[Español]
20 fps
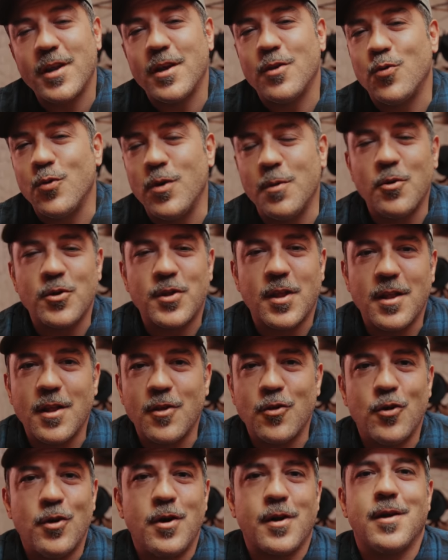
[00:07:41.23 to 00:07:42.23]
estuvimos
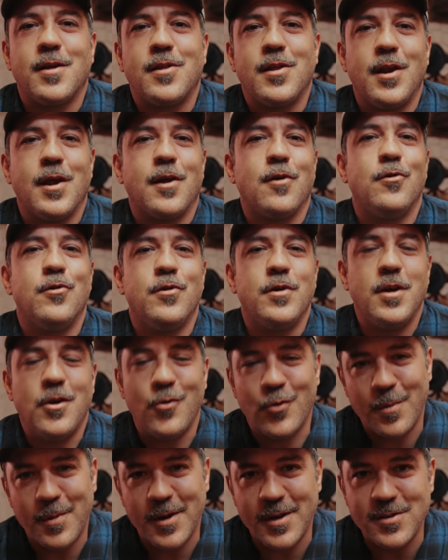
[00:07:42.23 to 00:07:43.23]
tratando de rastrearlo y
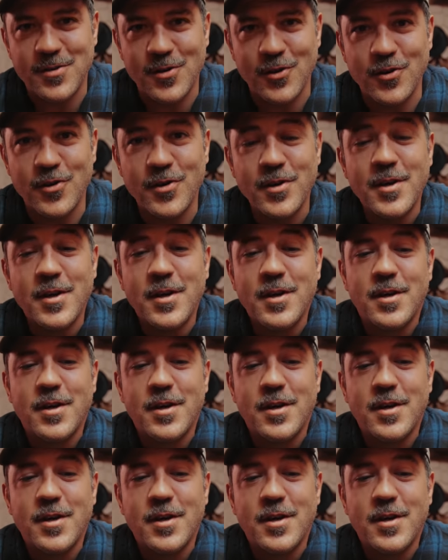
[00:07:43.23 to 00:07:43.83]
no apareció.